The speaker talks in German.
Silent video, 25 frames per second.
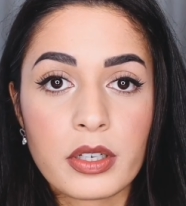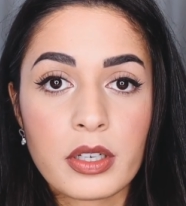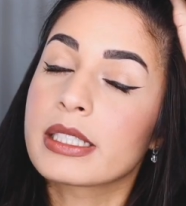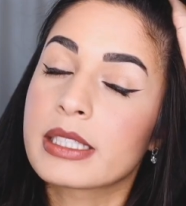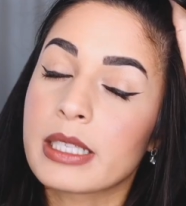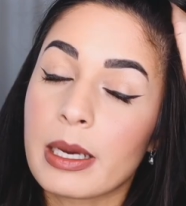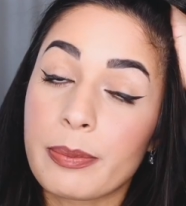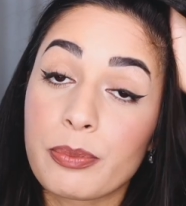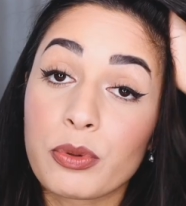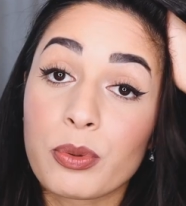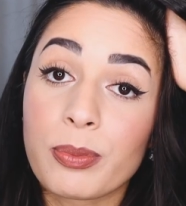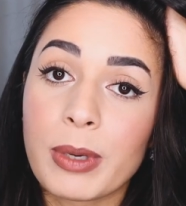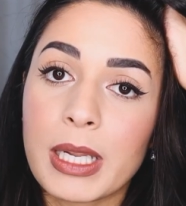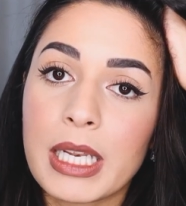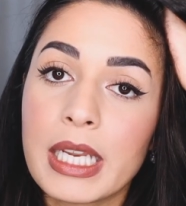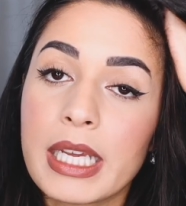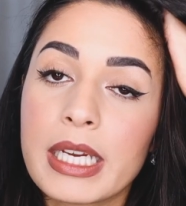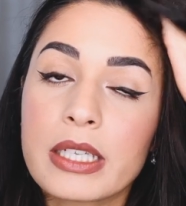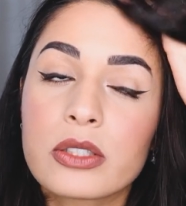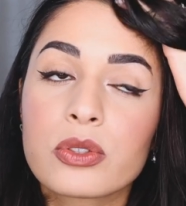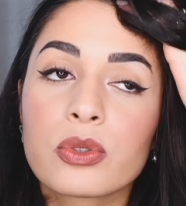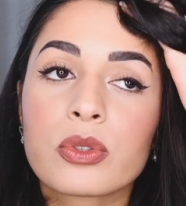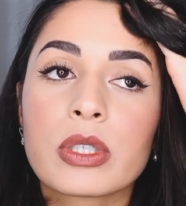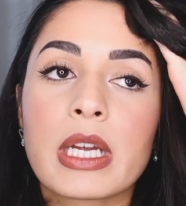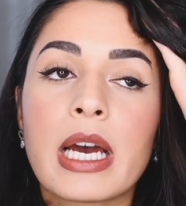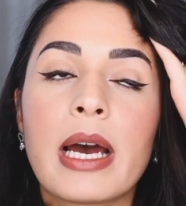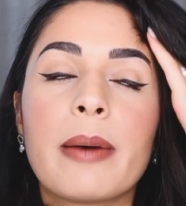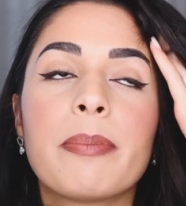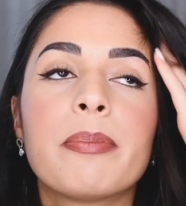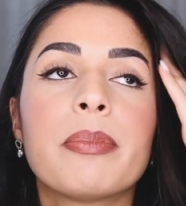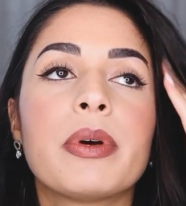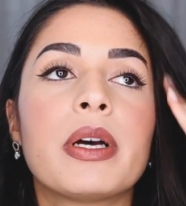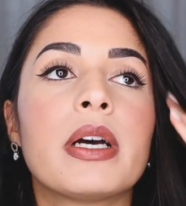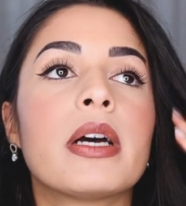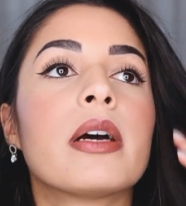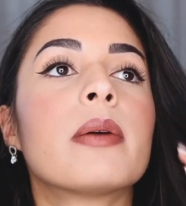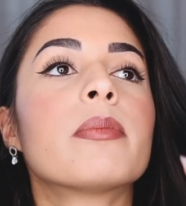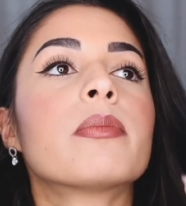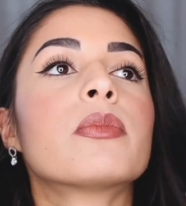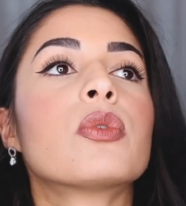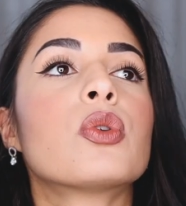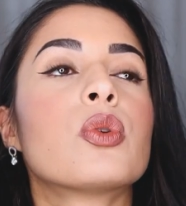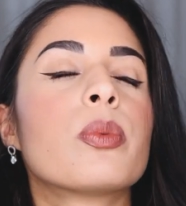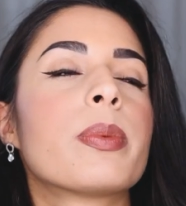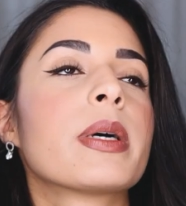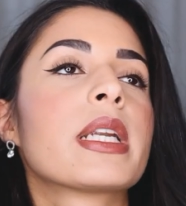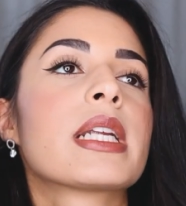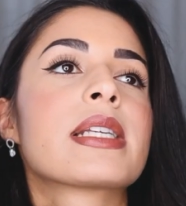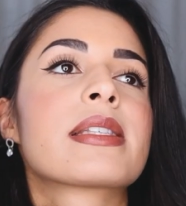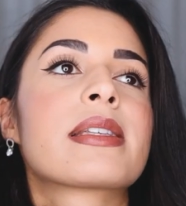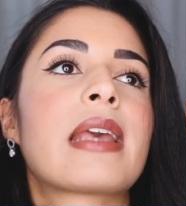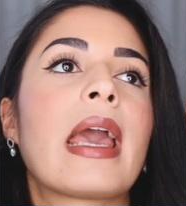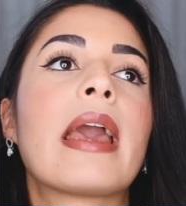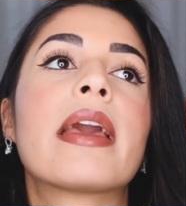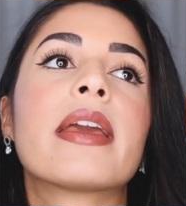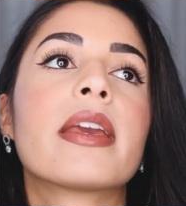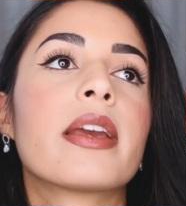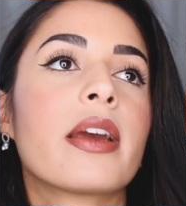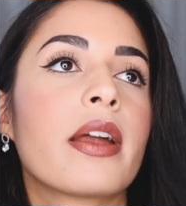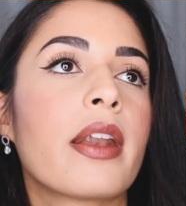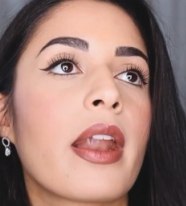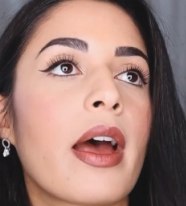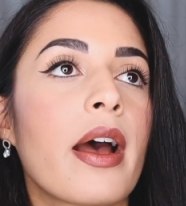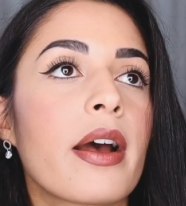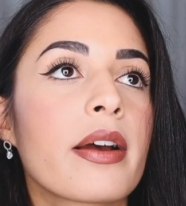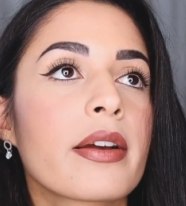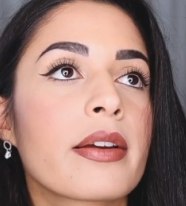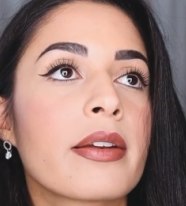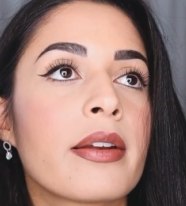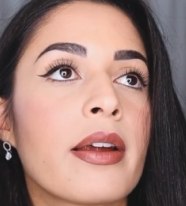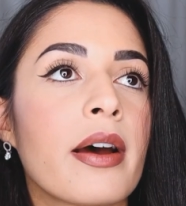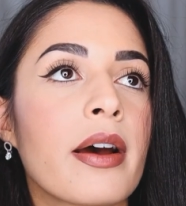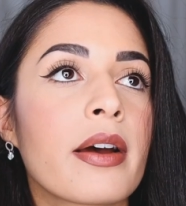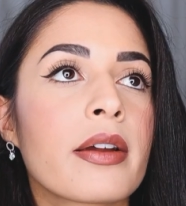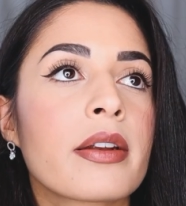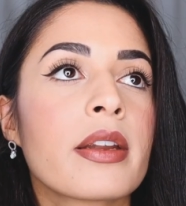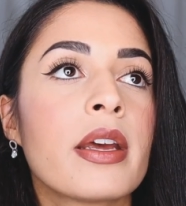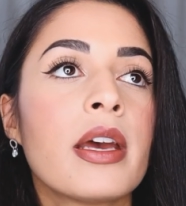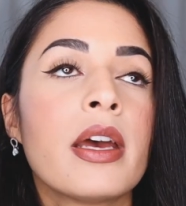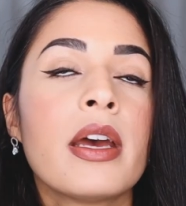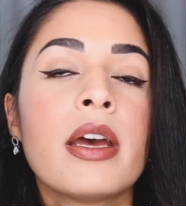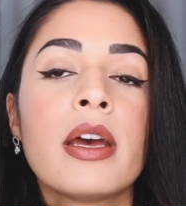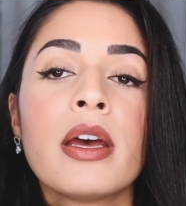Ich habe überlegt und habe ähm, über das Gängige nachgedacht